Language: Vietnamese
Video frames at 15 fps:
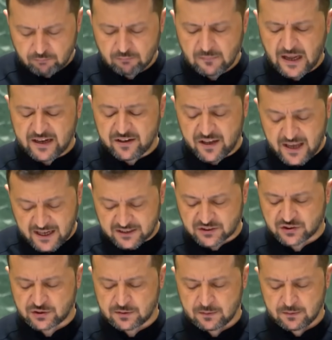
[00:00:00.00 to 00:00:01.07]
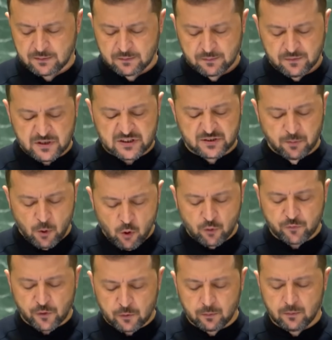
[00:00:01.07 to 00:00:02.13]
Và đúng vậy, khói từ
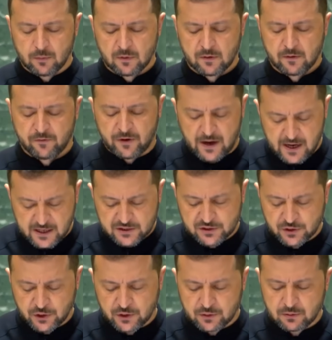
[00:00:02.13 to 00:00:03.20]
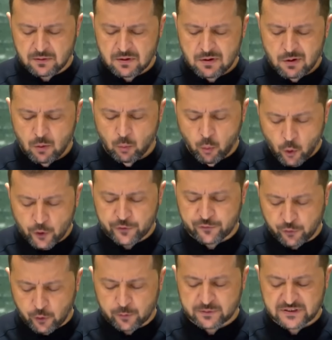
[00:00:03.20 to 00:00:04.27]
các đám cháy ở các thành phố bị chiến tranh
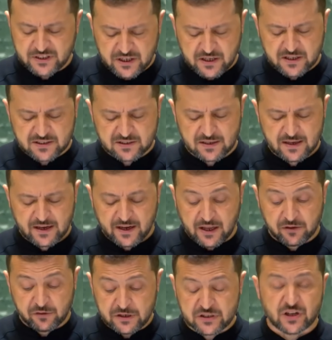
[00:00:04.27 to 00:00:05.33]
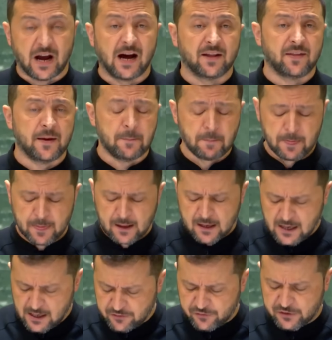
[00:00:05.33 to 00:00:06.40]
tàn phá có thể lan đến các
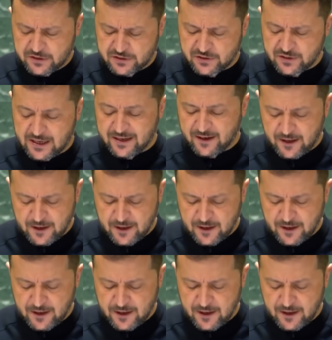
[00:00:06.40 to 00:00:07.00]
quốc gia khác.